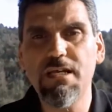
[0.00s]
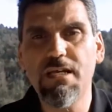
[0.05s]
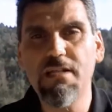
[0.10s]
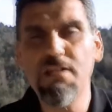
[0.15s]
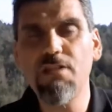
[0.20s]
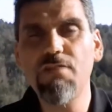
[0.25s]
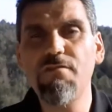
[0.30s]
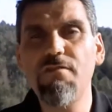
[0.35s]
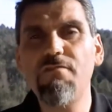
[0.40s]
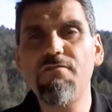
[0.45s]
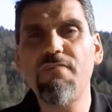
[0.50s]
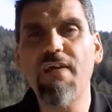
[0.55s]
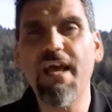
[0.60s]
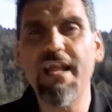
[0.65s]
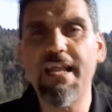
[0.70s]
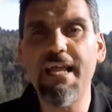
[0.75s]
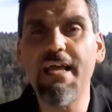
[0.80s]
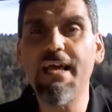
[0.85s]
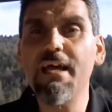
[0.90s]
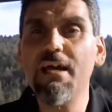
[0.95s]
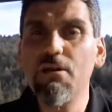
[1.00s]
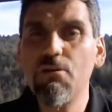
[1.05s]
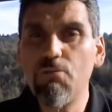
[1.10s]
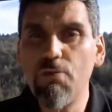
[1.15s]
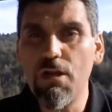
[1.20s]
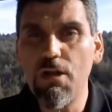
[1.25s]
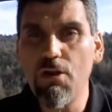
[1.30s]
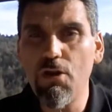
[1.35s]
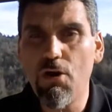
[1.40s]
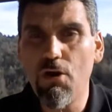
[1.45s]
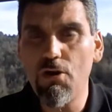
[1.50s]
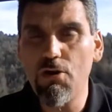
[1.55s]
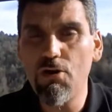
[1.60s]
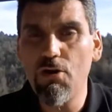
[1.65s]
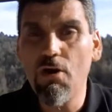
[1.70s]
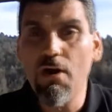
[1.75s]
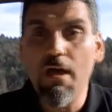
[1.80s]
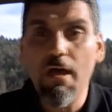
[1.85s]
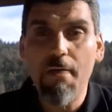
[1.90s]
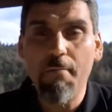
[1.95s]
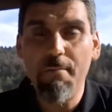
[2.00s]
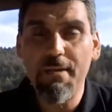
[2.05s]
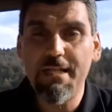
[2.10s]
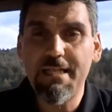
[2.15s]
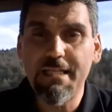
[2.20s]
ossia da dove viene quell'olio,